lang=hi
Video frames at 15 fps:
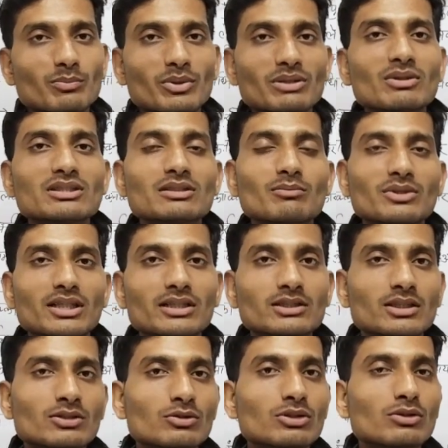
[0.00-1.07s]
छप्पनवा
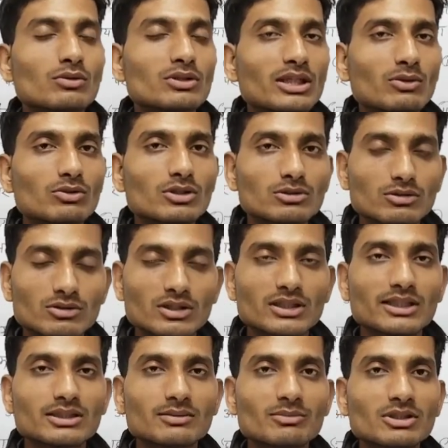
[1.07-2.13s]
संविधान संशोधन होता है
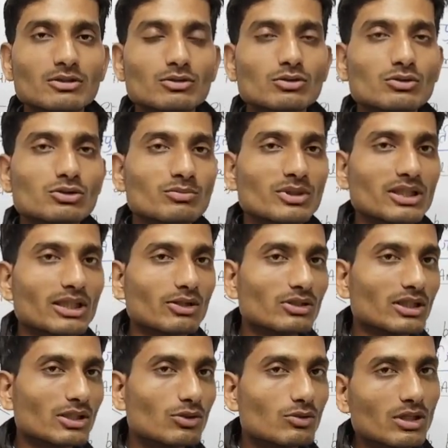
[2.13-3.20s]
उन्नीस में तो उसमें
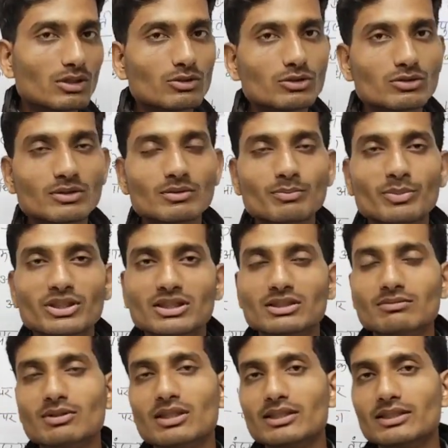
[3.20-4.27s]
क्या होता है गोवा को जो है वो
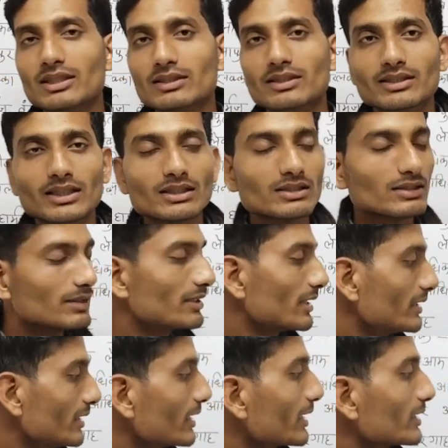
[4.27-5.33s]
पच्चीसवें राज्य का दर्जा
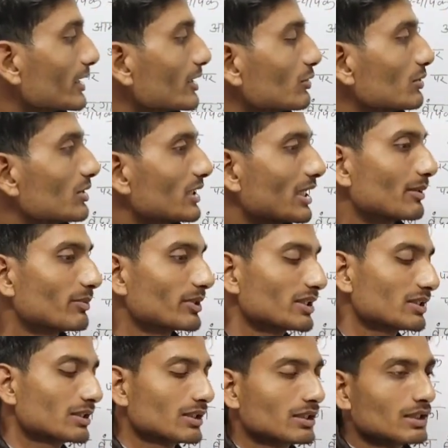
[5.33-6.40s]
दे दिया जाता है तो यहाँ
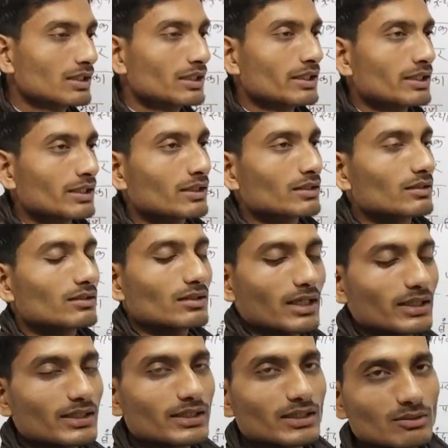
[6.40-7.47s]
पर
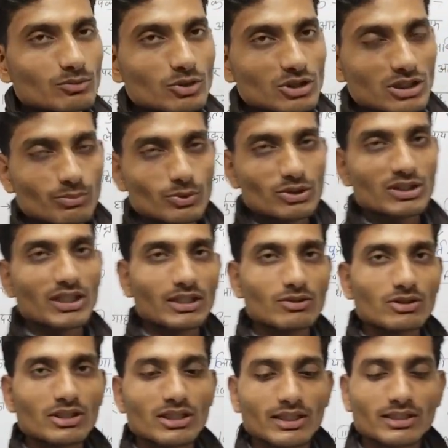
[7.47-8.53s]
कहानी खत्म होती है
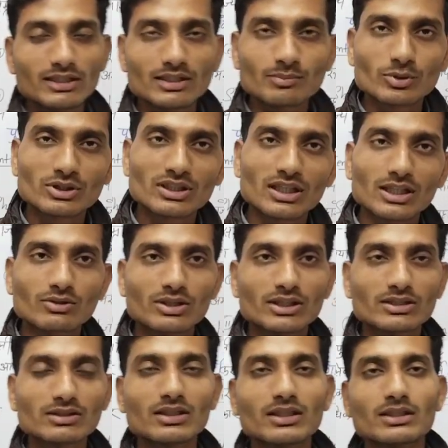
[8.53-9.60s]
पुर्तगालियों की यानी कि
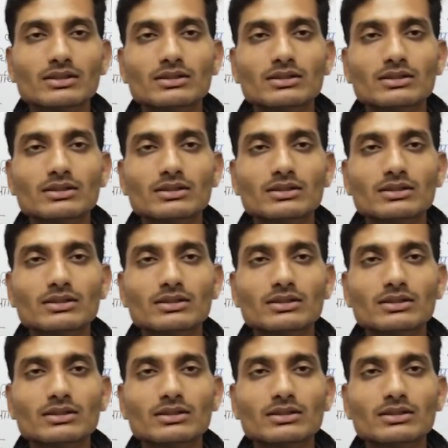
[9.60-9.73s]
पुर्तगालियों ने किस